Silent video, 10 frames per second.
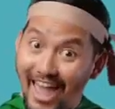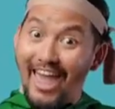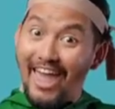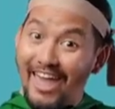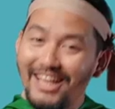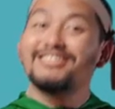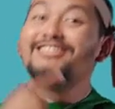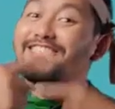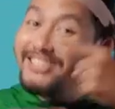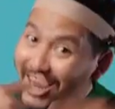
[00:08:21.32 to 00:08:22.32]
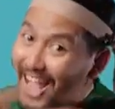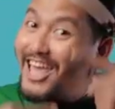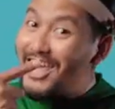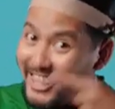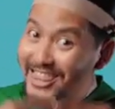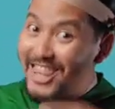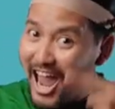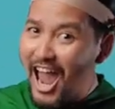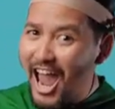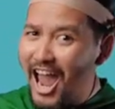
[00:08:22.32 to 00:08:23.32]
Begitulah kisah
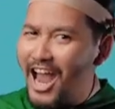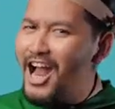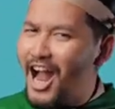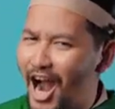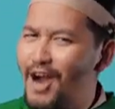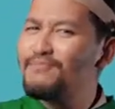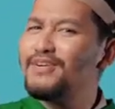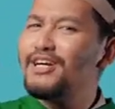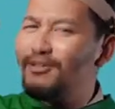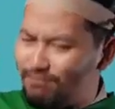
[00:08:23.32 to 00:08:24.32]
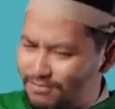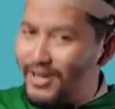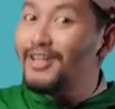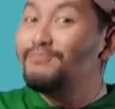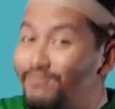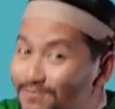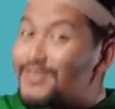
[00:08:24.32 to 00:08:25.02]
tentang Nabi Musa alaihi salam